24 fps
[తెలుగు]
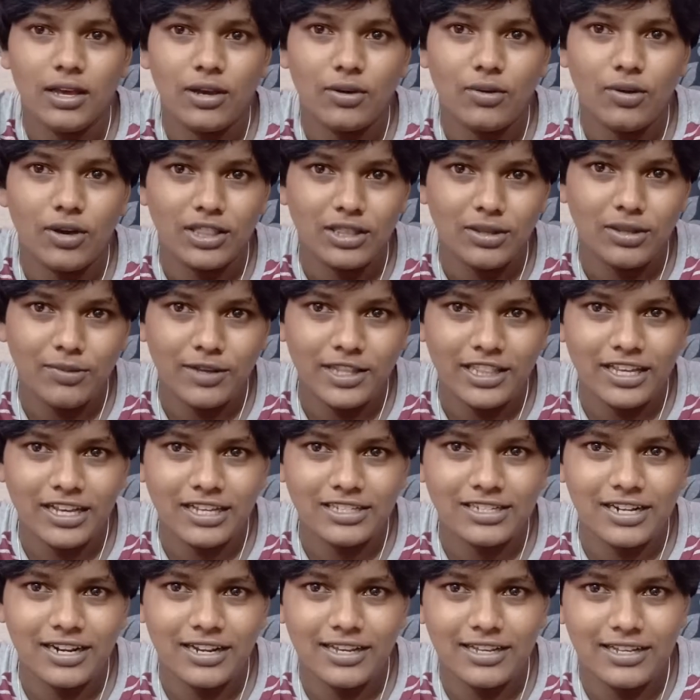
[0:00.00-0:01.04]
కొంతమందికి
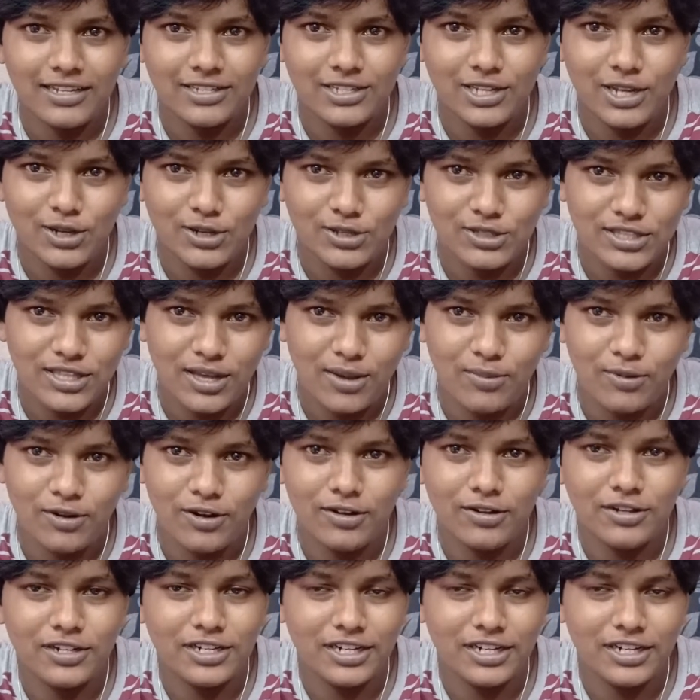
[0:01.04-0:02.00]
అసలు శంకుస్థాపనలో